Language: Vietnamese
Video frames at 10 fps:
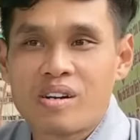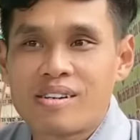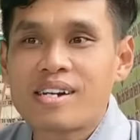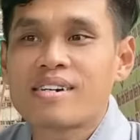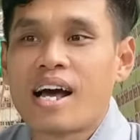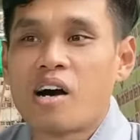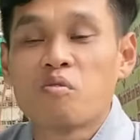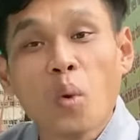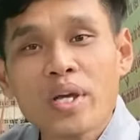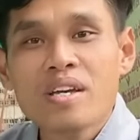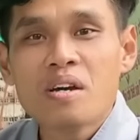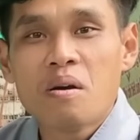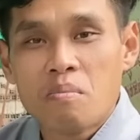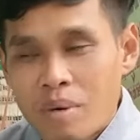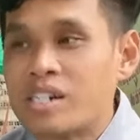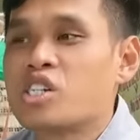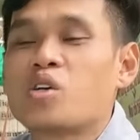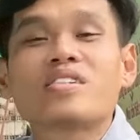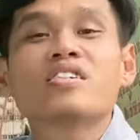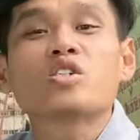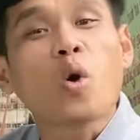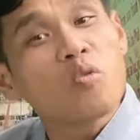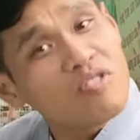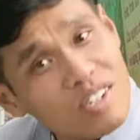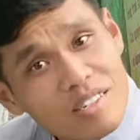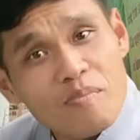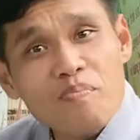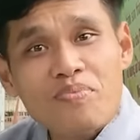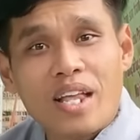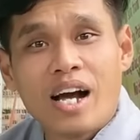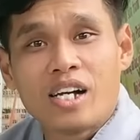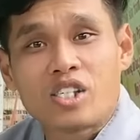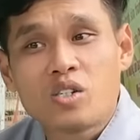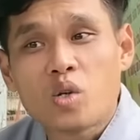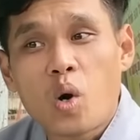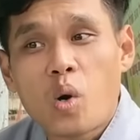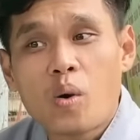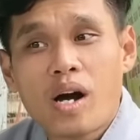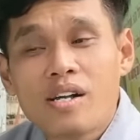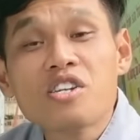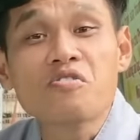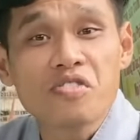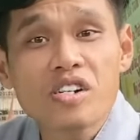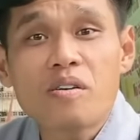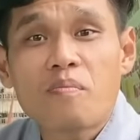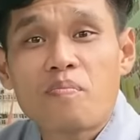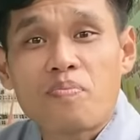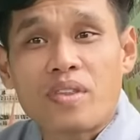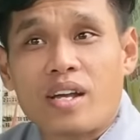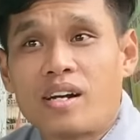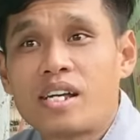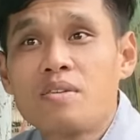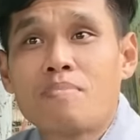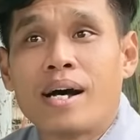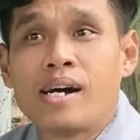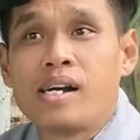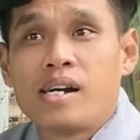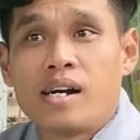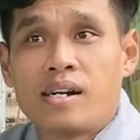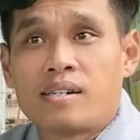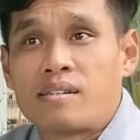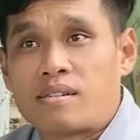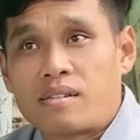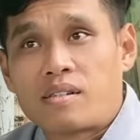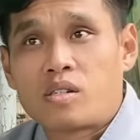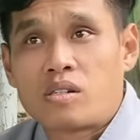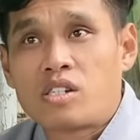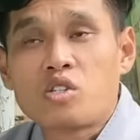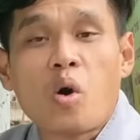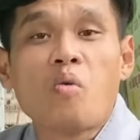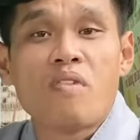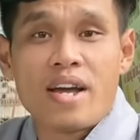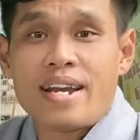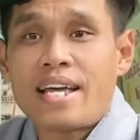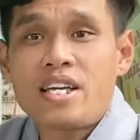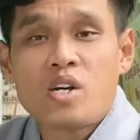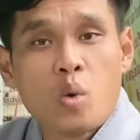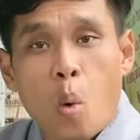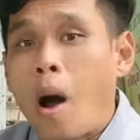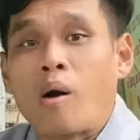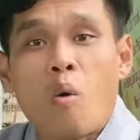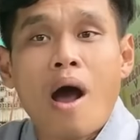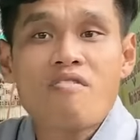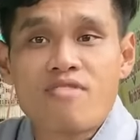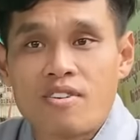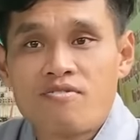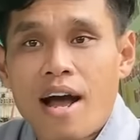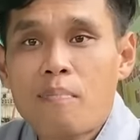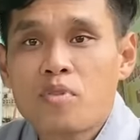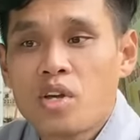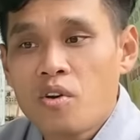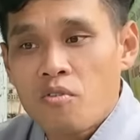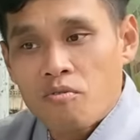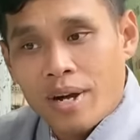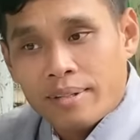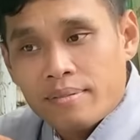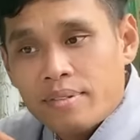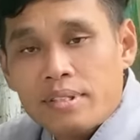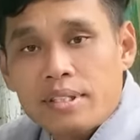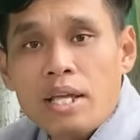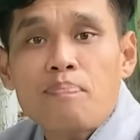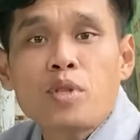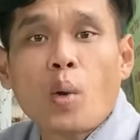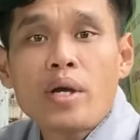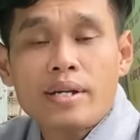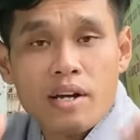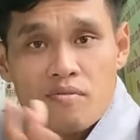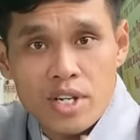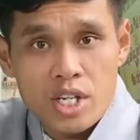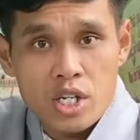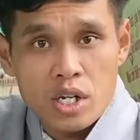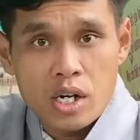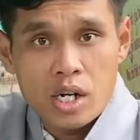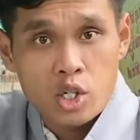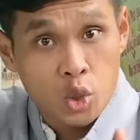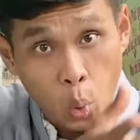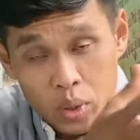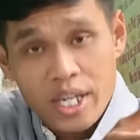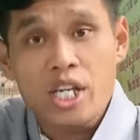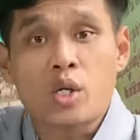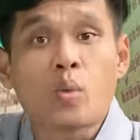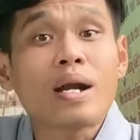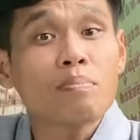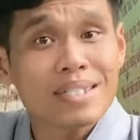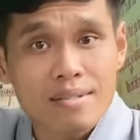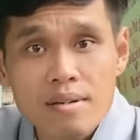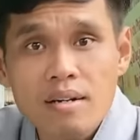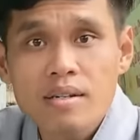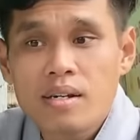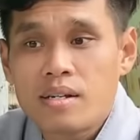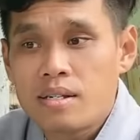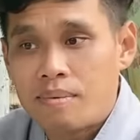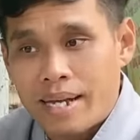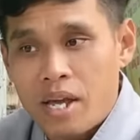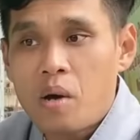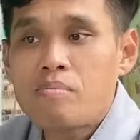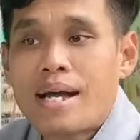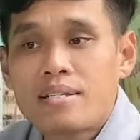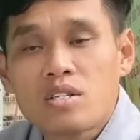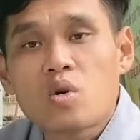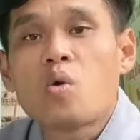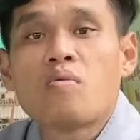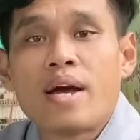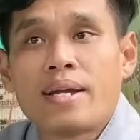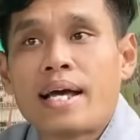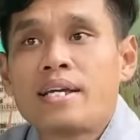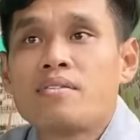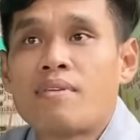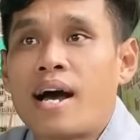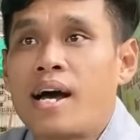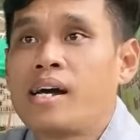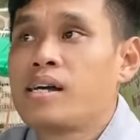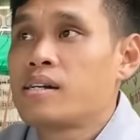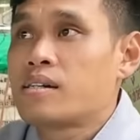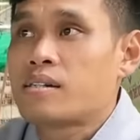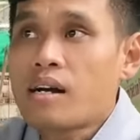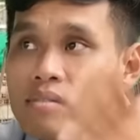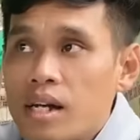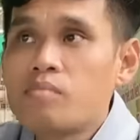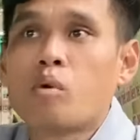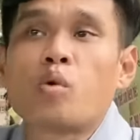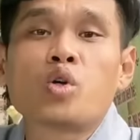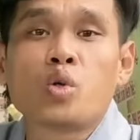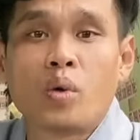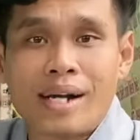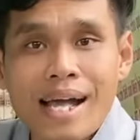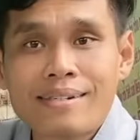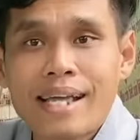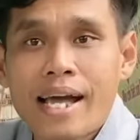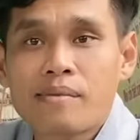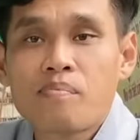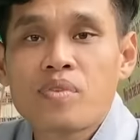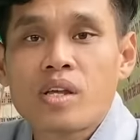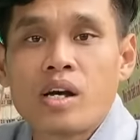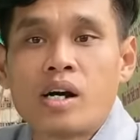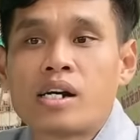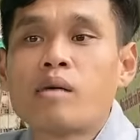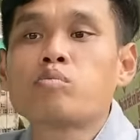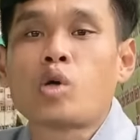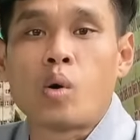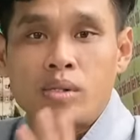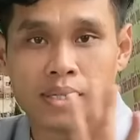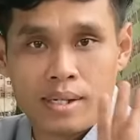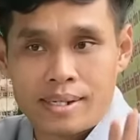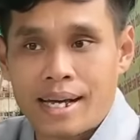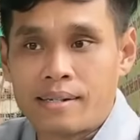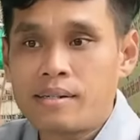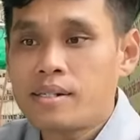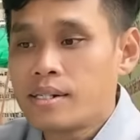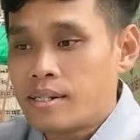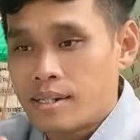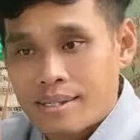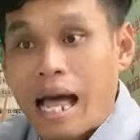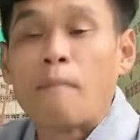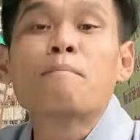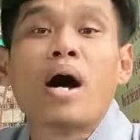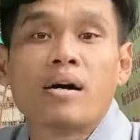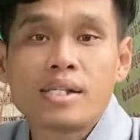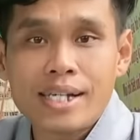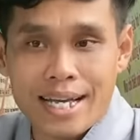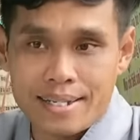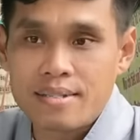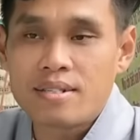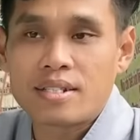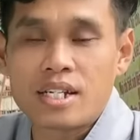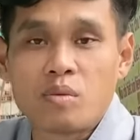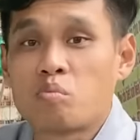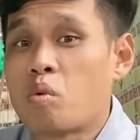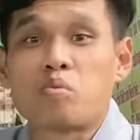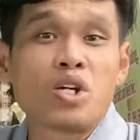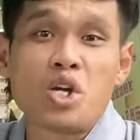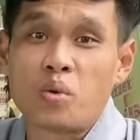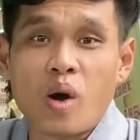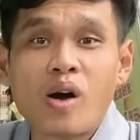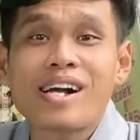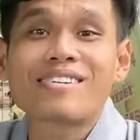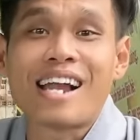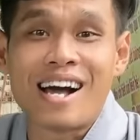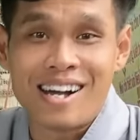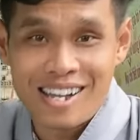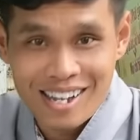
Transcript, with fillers: rất là vui mừng cho sư cô Phước, à, sư cô à, Như Phước, à, khi mà à, sư cô về đây hoằng hóa Phật pháp và tiếp nối các vị à, trụ trì của năm xưa. Nhưng mà ngày hôm nay sư cô về đây và cất lên một ngôi chùa khang trang, à, không còn à, cảnh à, tạm bợ như ngày xưa, thì một cái điều đó rất là